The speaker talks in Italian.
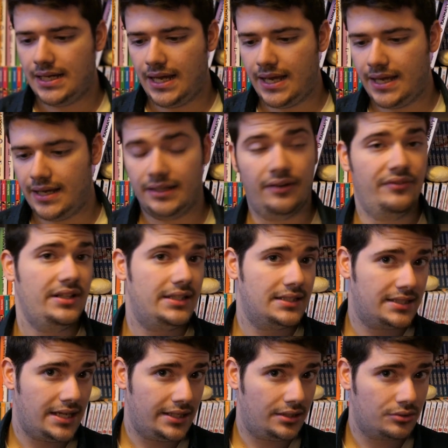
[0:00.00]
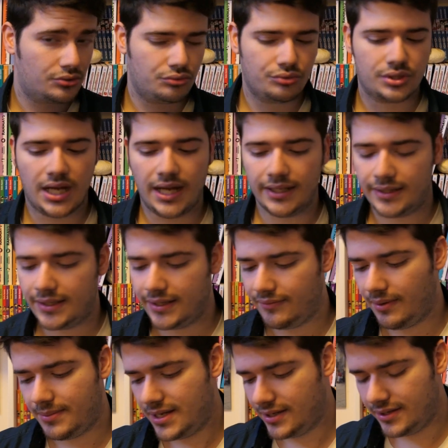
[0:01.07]
eh, da 27 scusate,
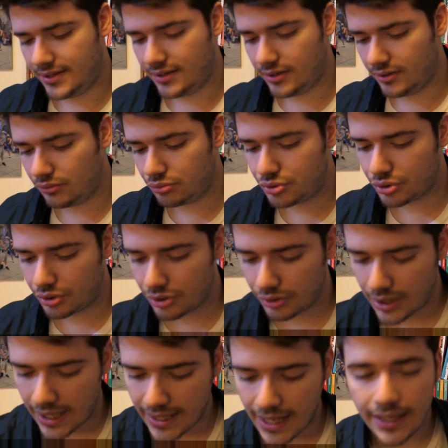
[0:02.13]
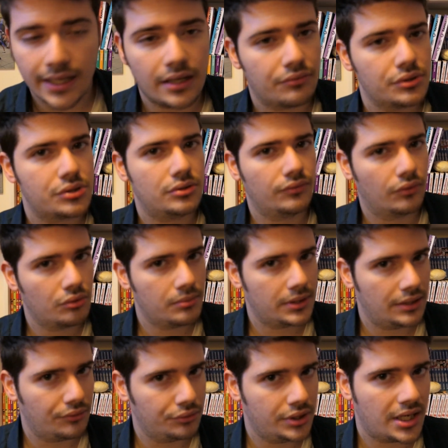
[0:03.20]
vabbè, eh, Uccio Chiodai anche in questi volumi
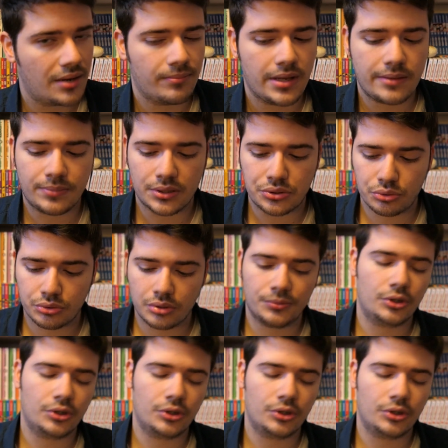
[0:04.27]
devo dire mi è piaciuto